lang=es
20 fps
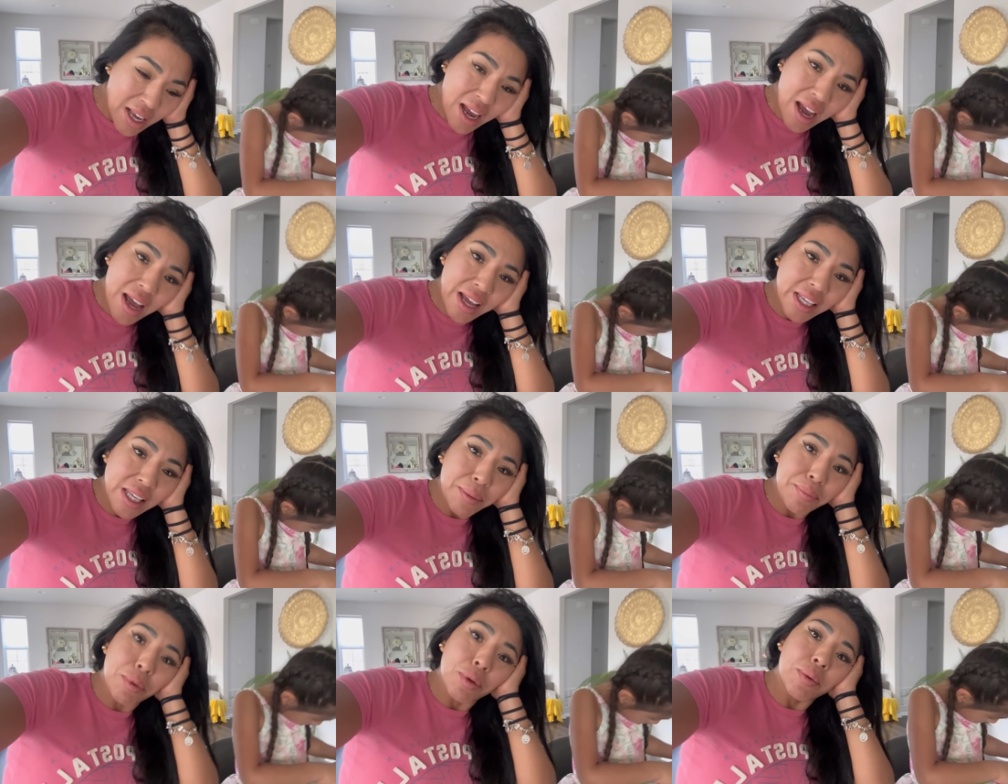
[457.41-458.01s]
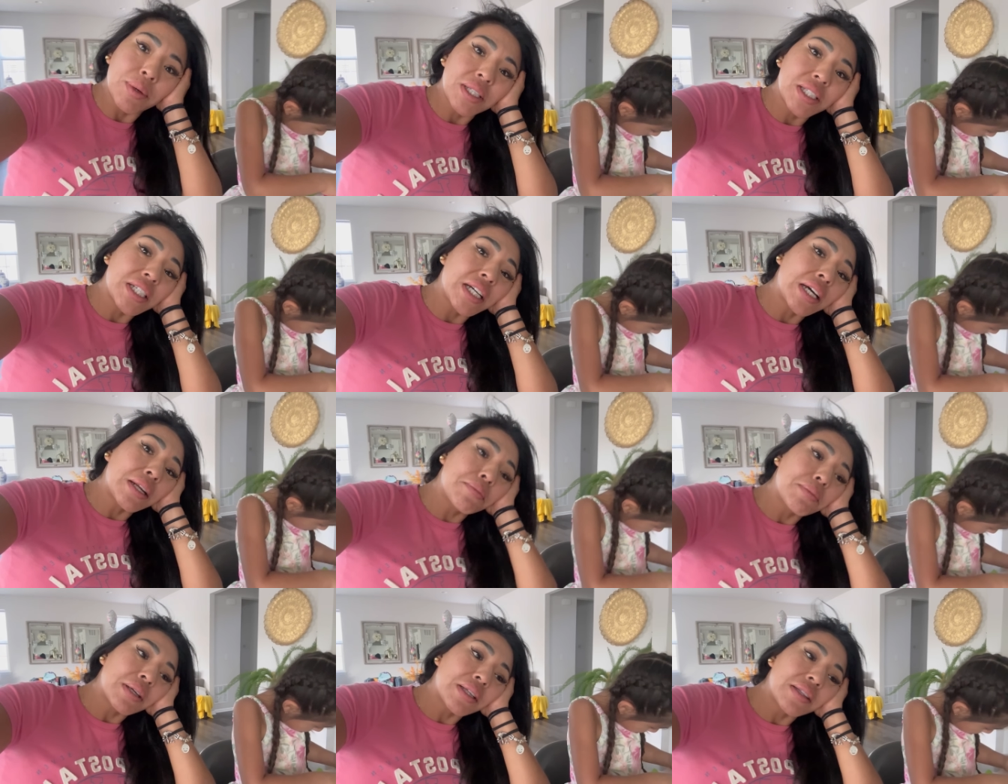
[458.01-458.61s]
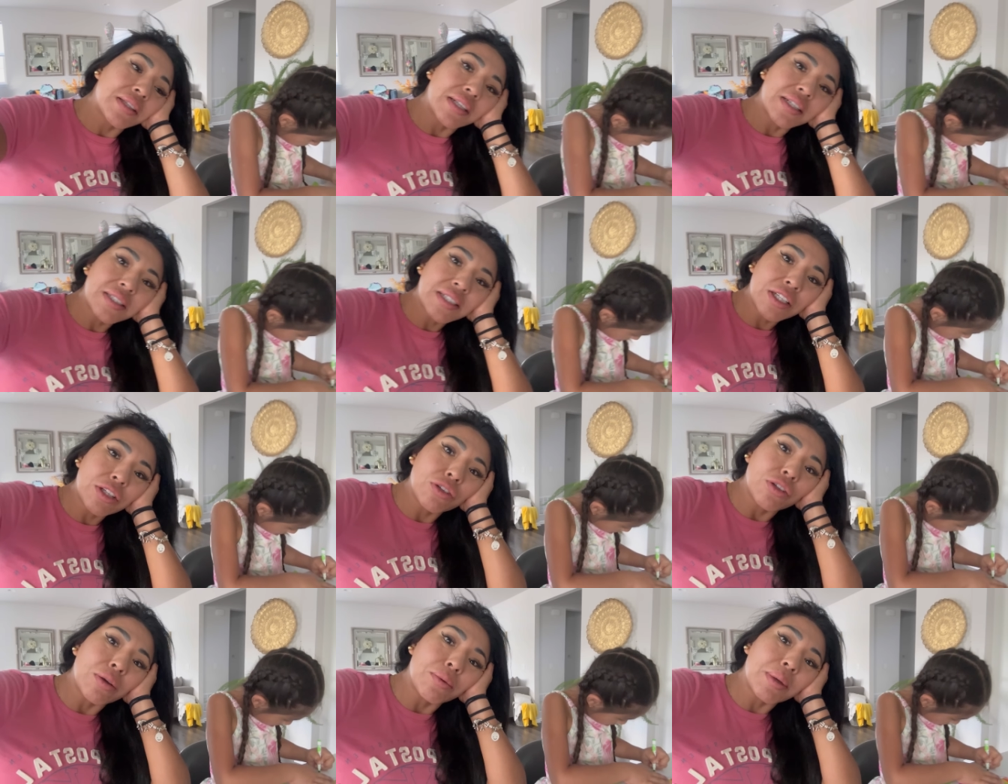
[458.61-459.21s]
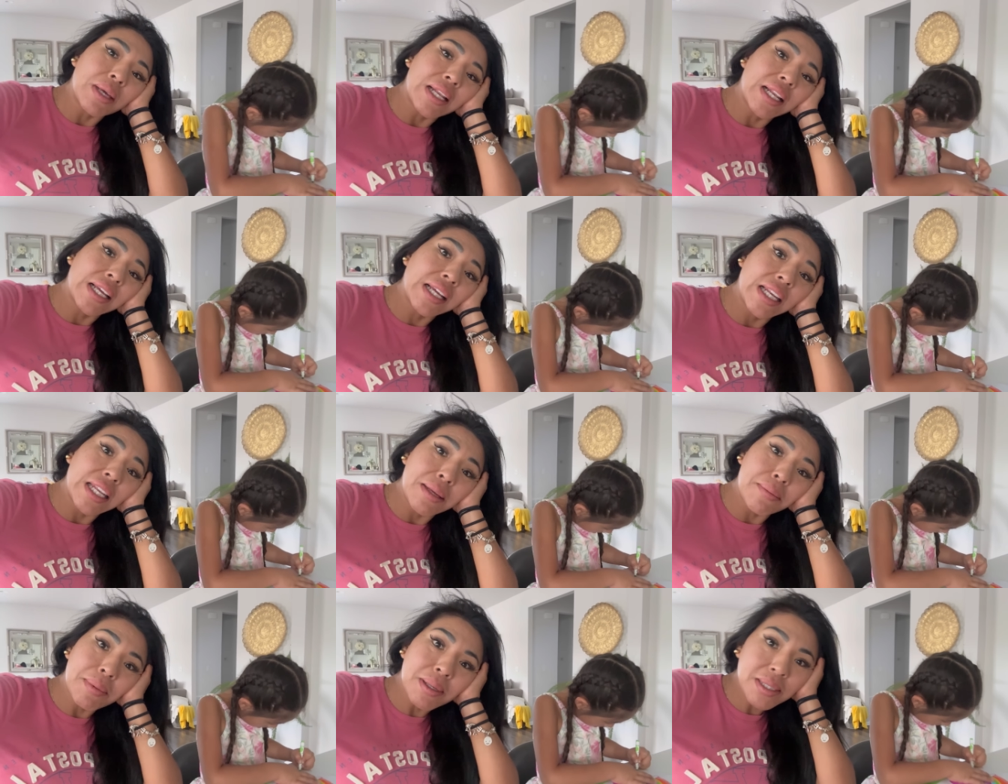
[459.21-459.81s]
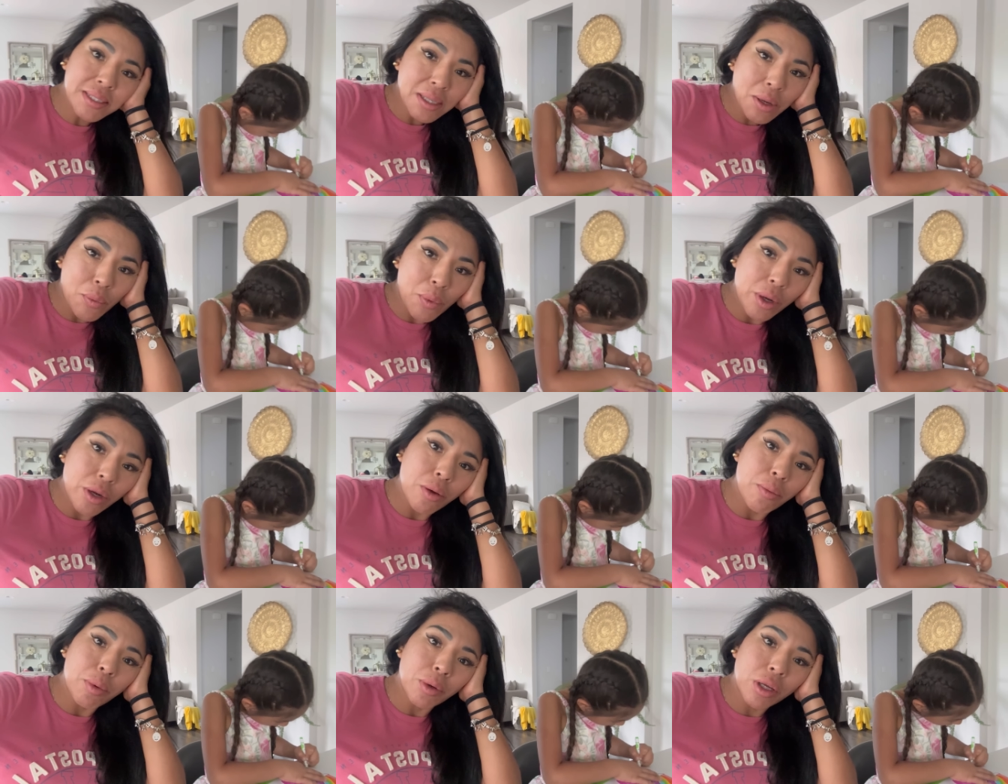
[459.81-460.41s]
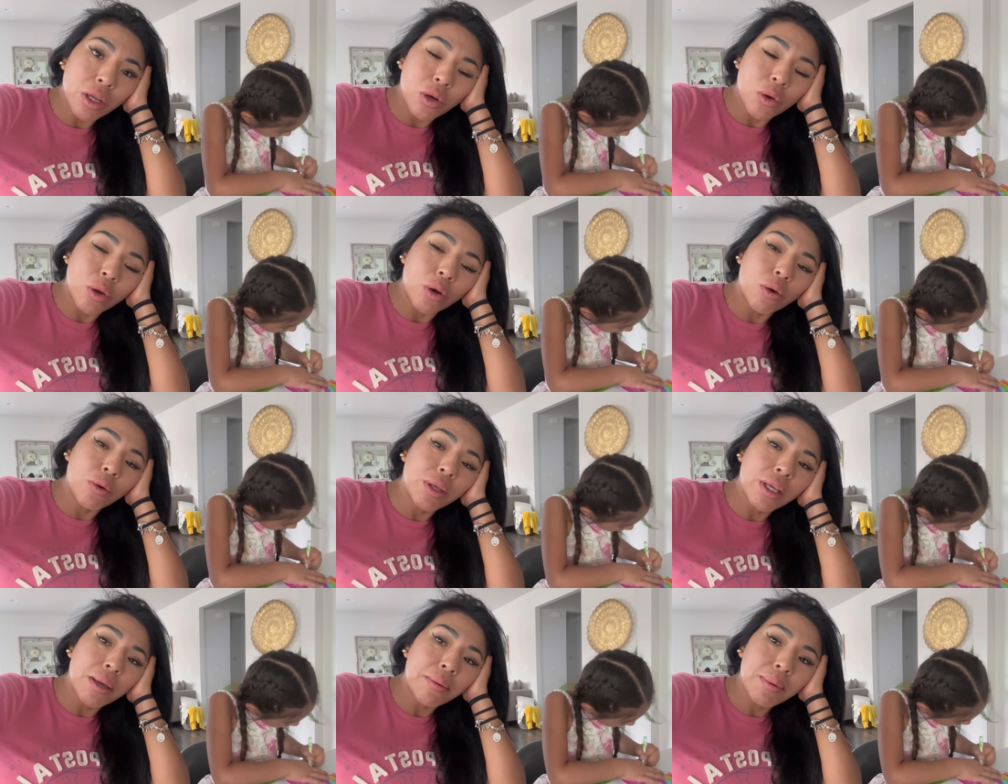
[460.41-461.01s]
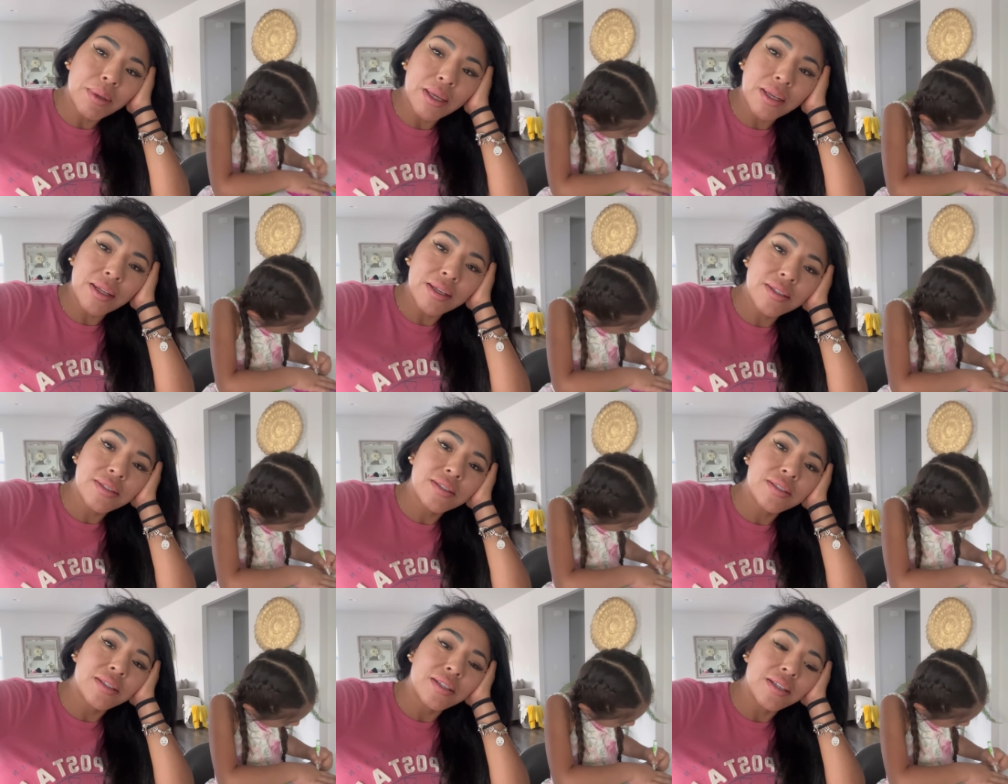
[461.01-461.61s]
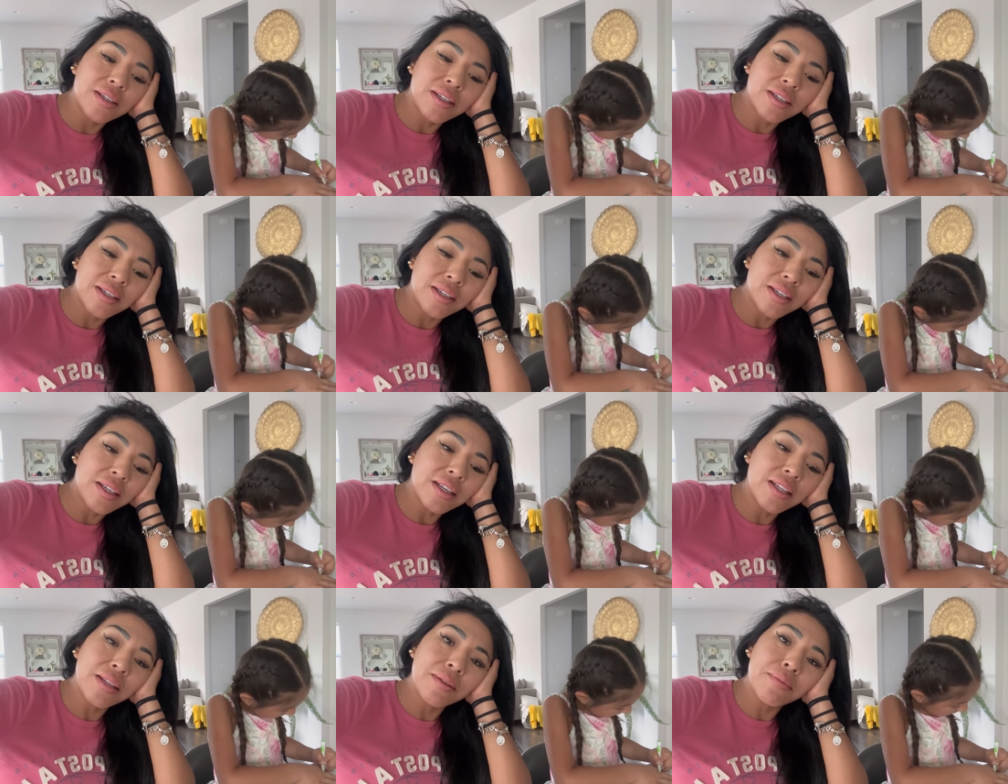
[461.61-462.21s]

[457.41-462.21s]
Hay que aprovechar mientras que todavía el clima está bueno porque luego ya viene este el